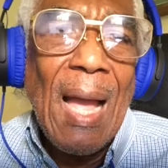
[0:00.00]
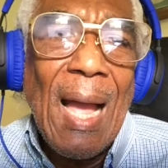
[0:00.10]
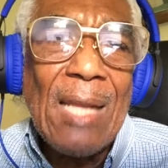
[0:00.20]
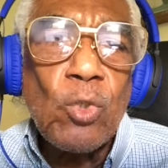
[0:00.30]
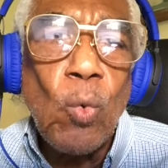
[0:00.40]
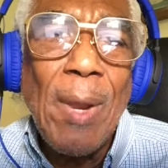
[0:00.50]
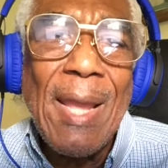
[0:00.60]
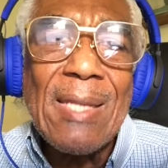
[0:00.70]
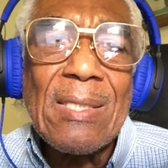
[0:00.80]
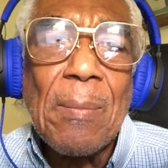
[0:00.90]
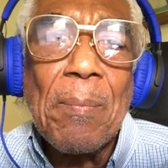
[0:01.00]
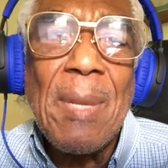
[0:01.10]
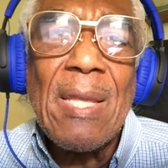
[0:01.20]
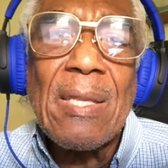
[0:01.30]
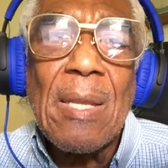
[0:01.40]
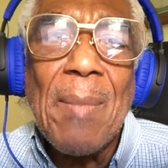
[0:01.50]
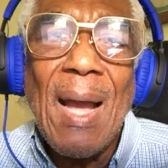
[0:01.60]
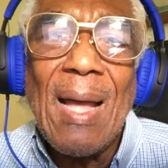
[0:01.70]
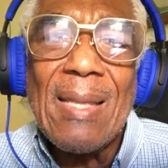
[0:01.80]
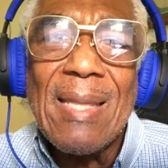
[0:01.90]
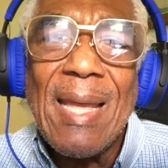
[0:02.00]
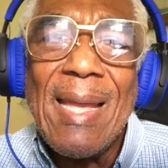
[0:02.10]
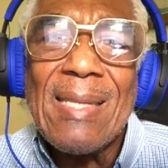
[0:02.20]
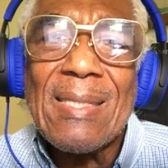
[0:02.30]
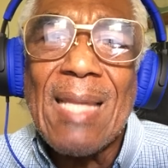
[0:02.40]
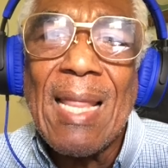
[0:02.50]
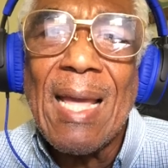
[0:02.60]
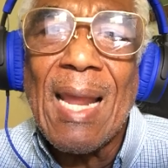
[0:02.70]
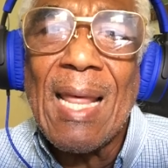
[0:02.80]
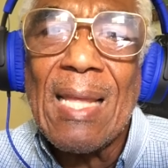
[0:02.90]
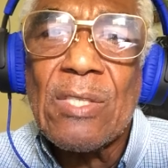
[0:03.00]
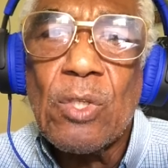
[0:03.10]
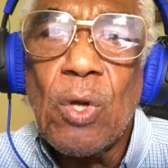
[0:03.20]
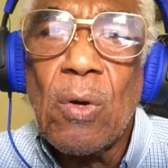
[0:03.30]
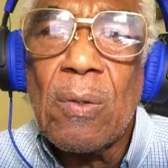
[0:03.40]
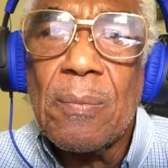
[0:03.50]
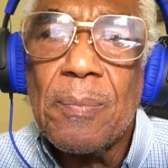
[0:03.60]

a su vez víctima de esta degradación.